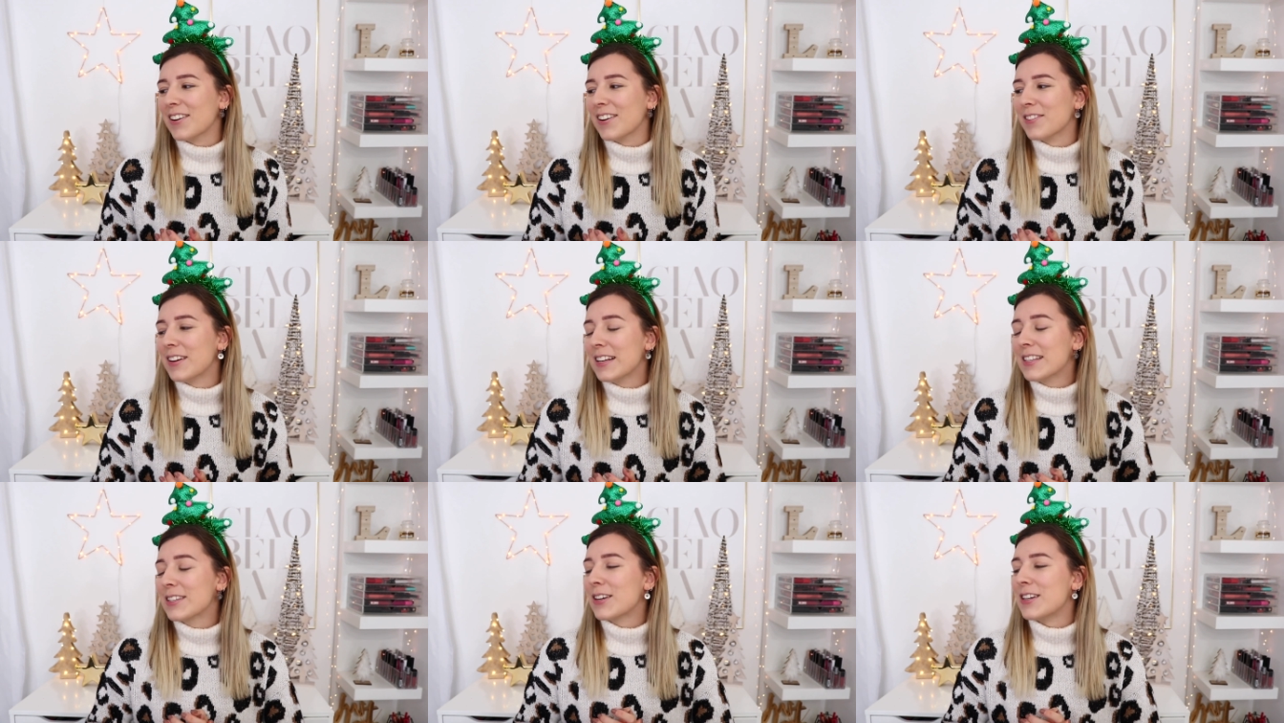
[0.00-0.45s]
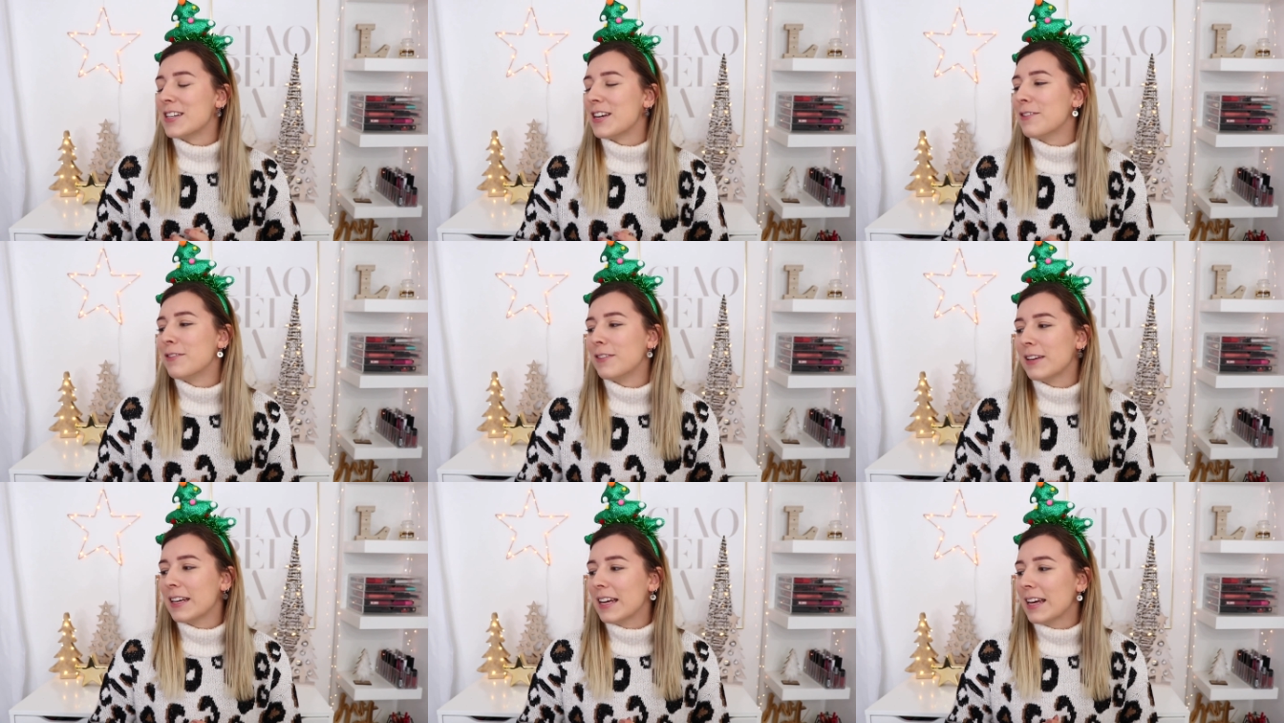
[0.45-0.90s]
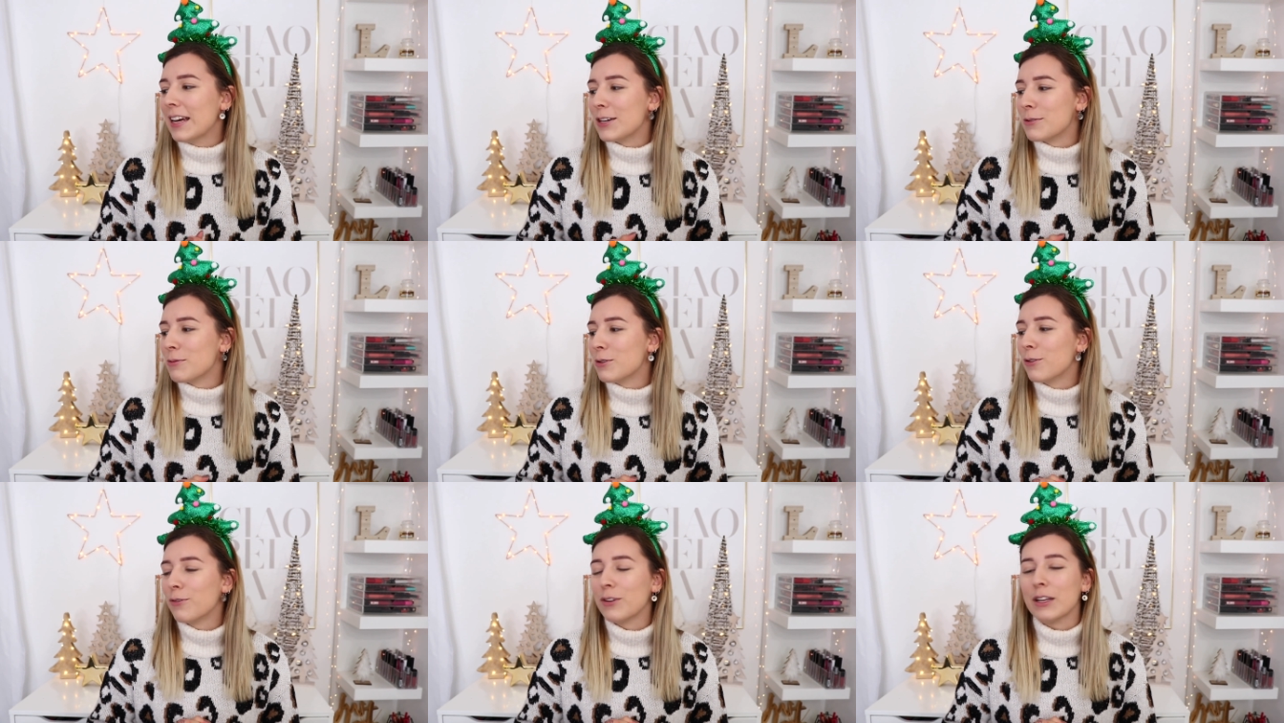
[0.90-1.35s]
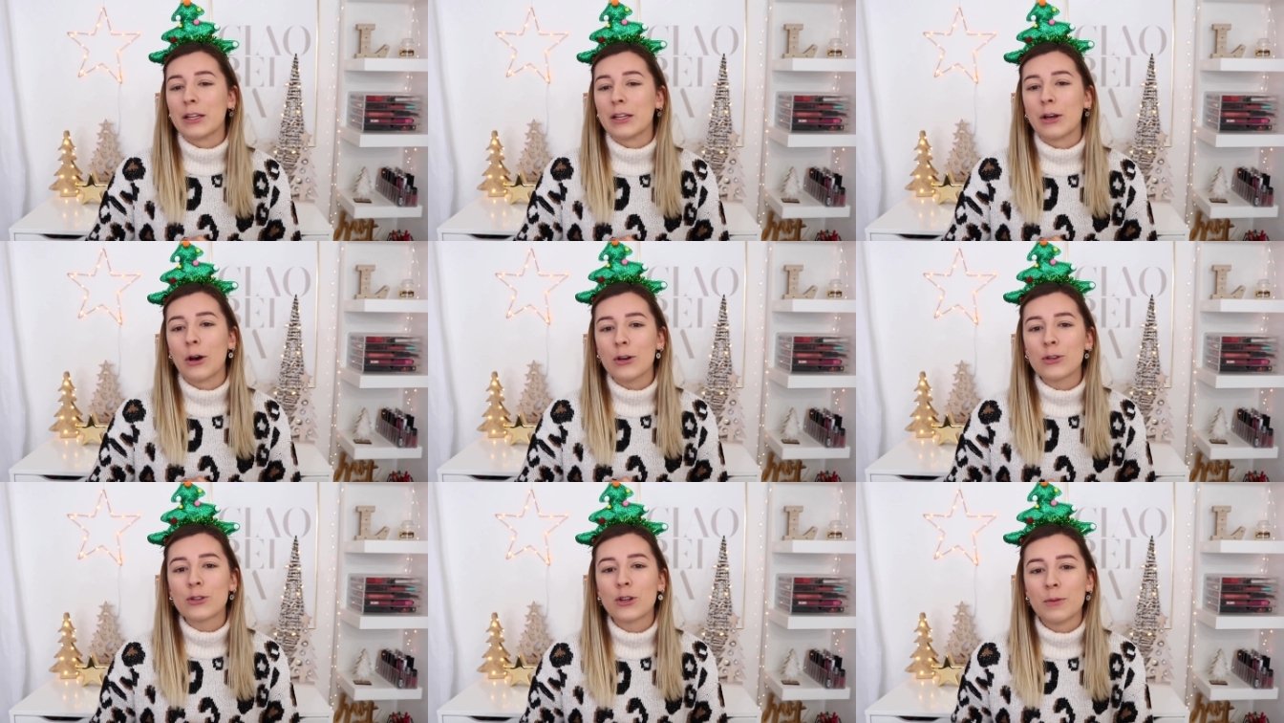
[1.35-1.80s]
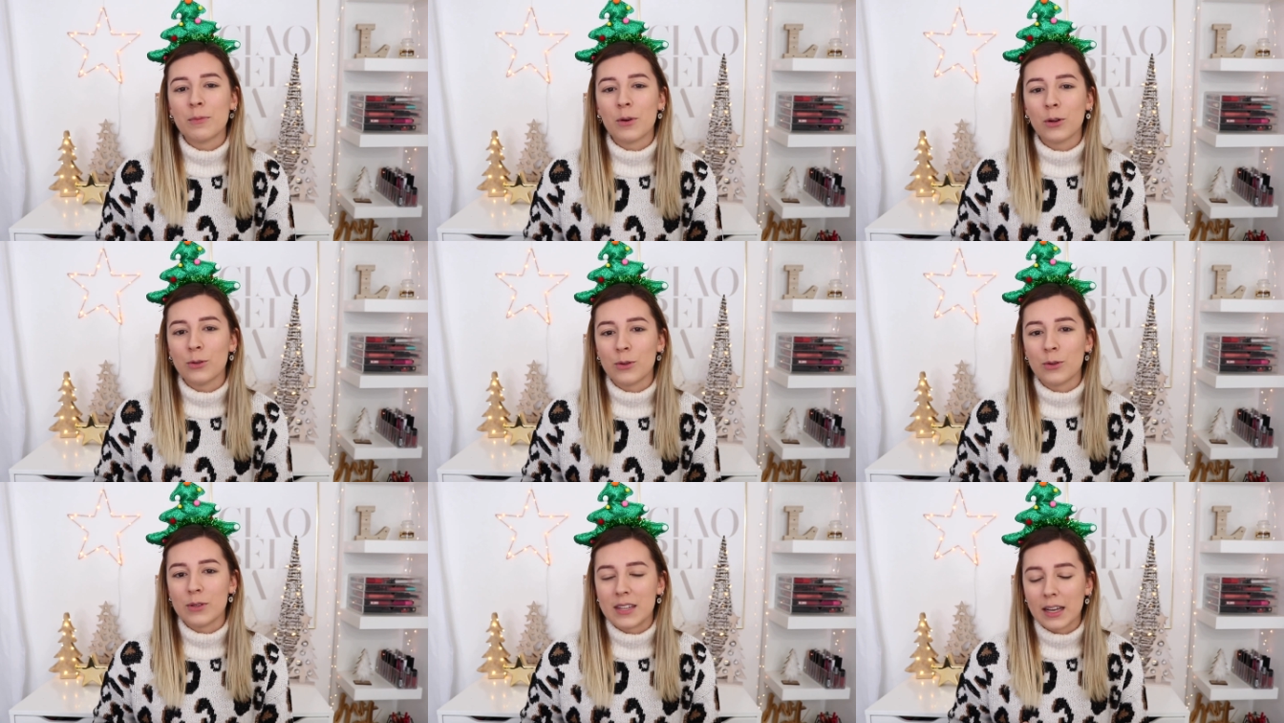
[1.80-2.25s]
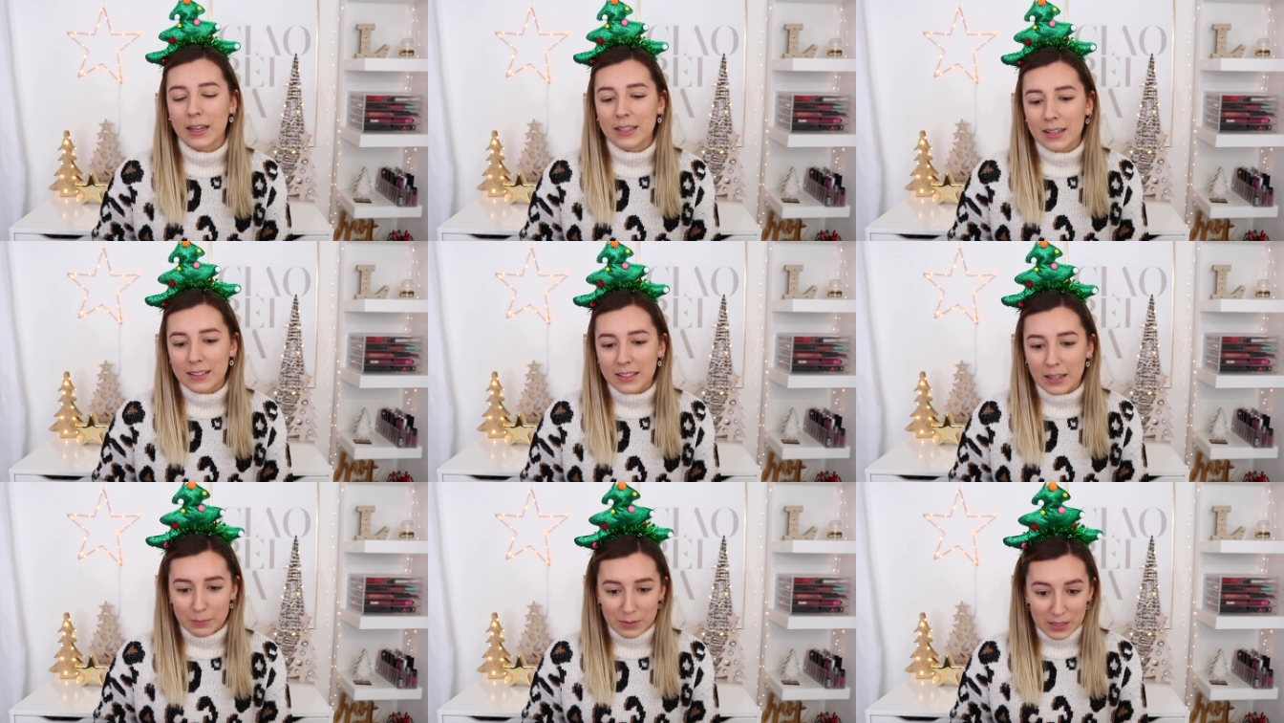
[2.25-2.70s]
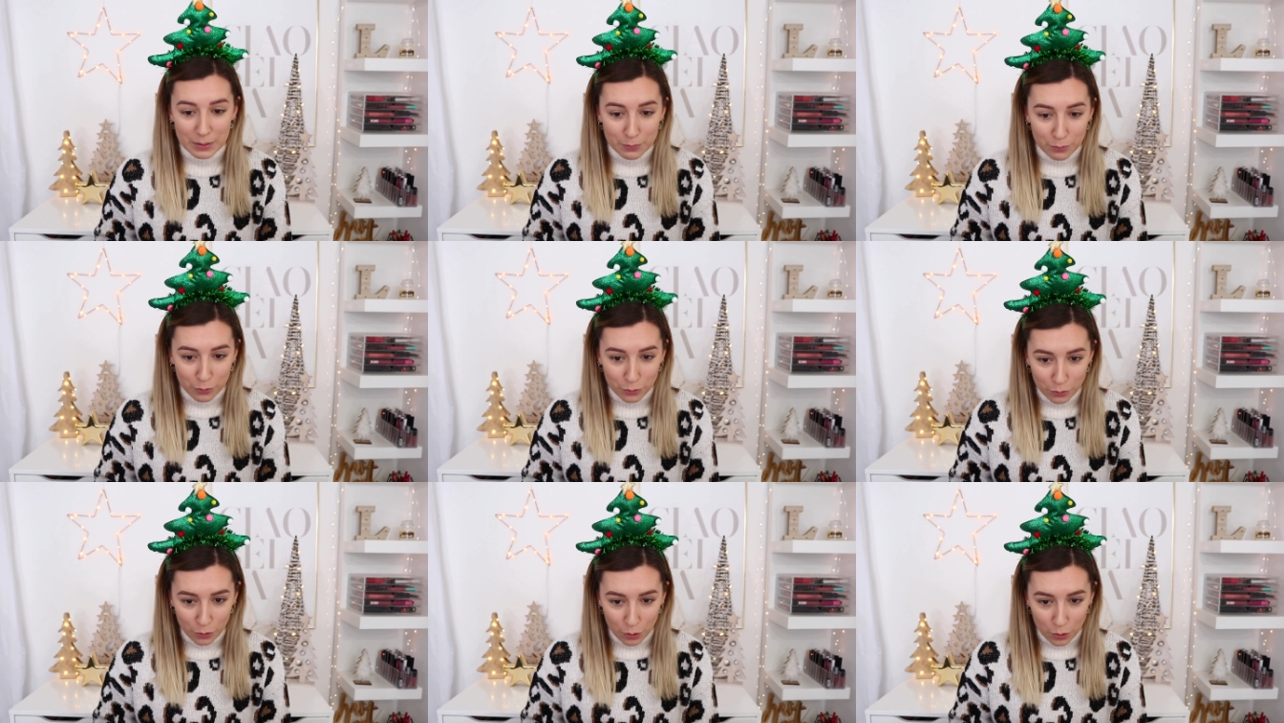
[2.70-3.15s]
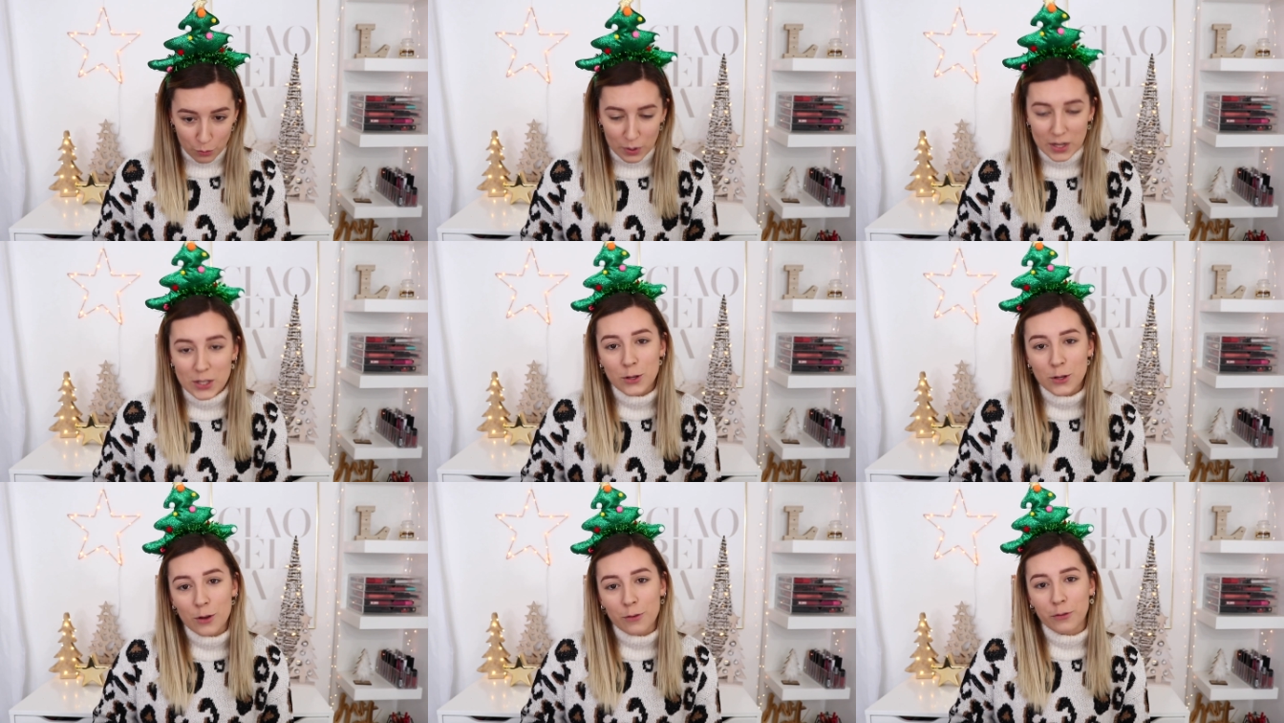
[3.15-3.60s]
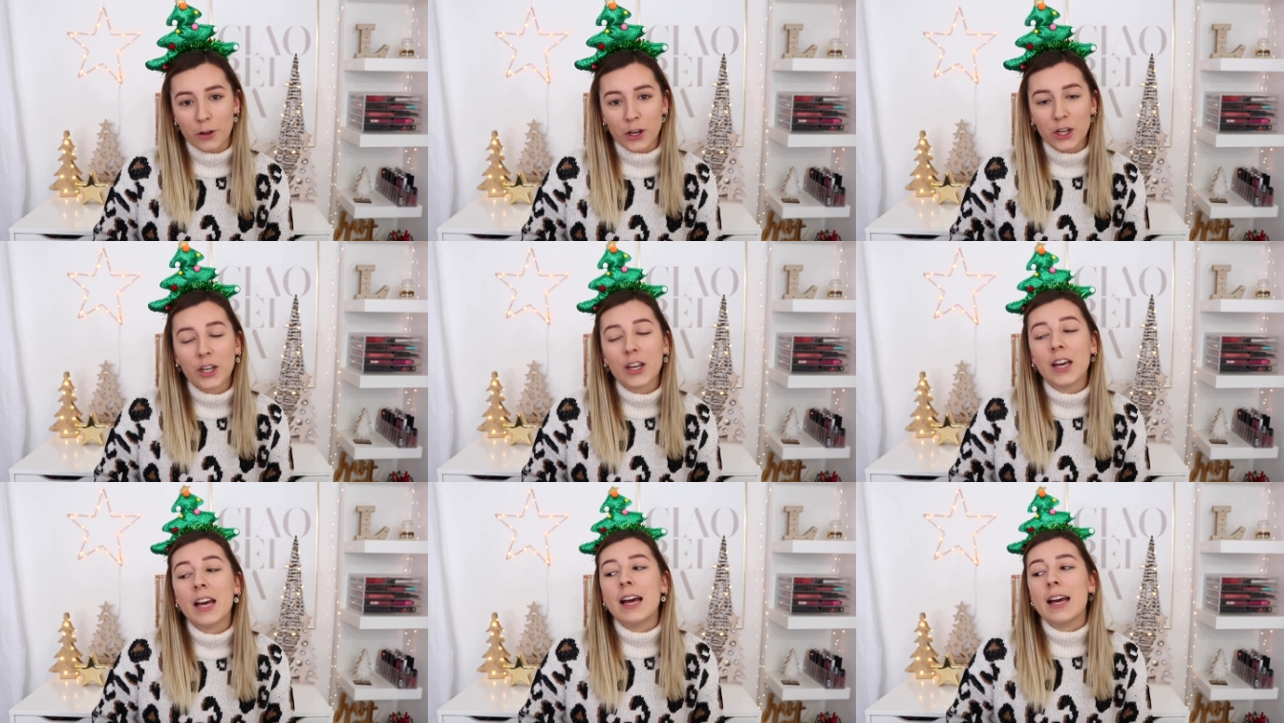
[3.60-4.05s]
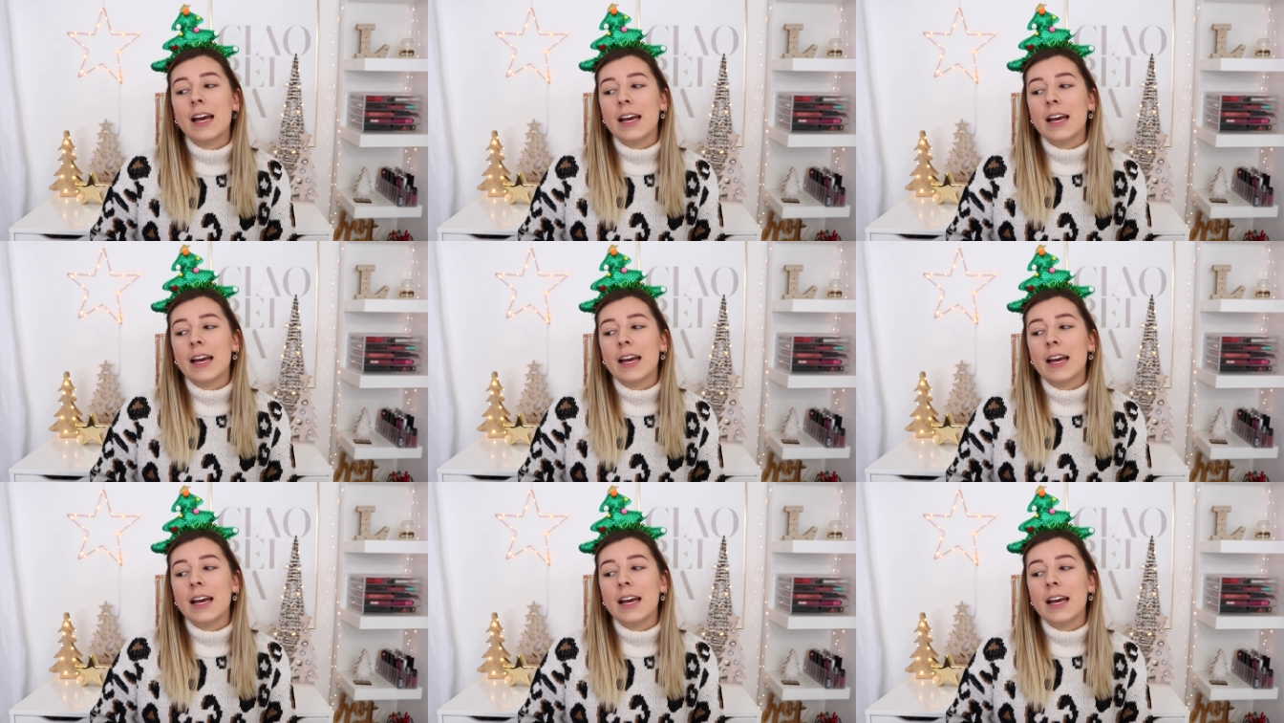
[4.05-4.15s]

en fait, ce que j'ai fait, je me suis fait une grosse commande de serre-tête un petit peu euh, what the fuck.